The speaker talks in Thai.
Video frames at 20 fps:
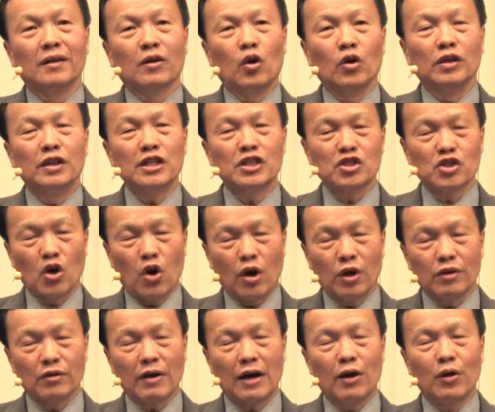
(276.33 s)
คนที่สอน
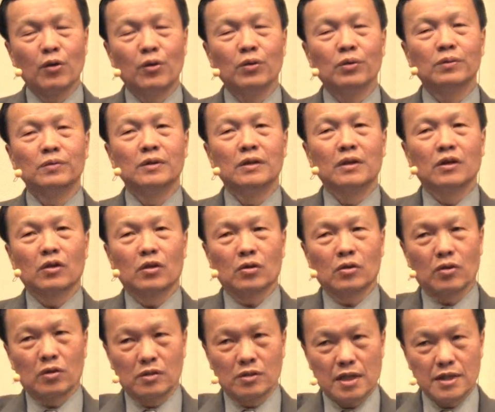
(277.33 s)
เรา
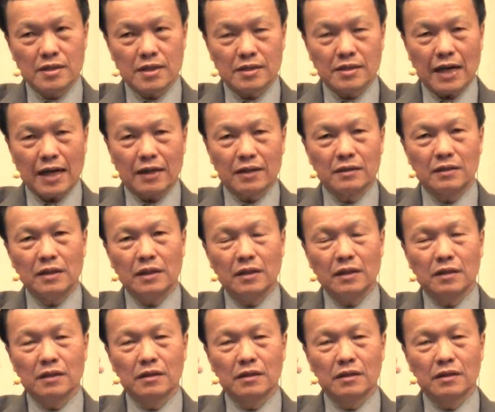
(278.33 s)
คริสจักรที่